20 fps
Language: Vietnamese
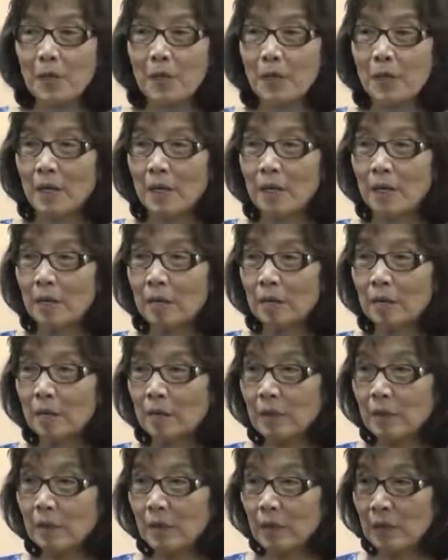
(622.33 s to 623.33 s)
à,
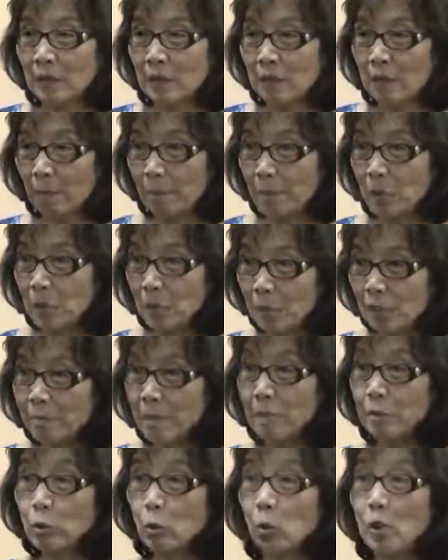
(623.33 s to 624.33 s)
gặp người chưa
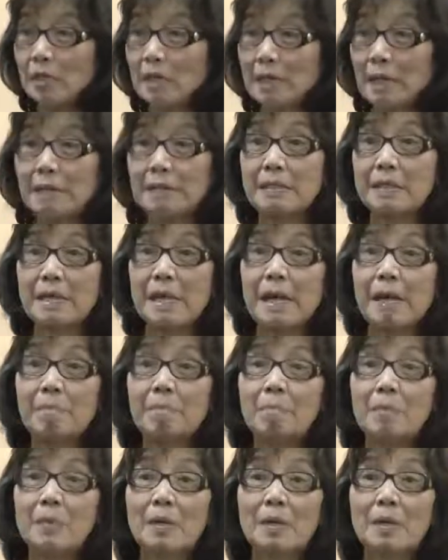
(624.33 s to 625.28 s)
biết Chúa thì anh chị em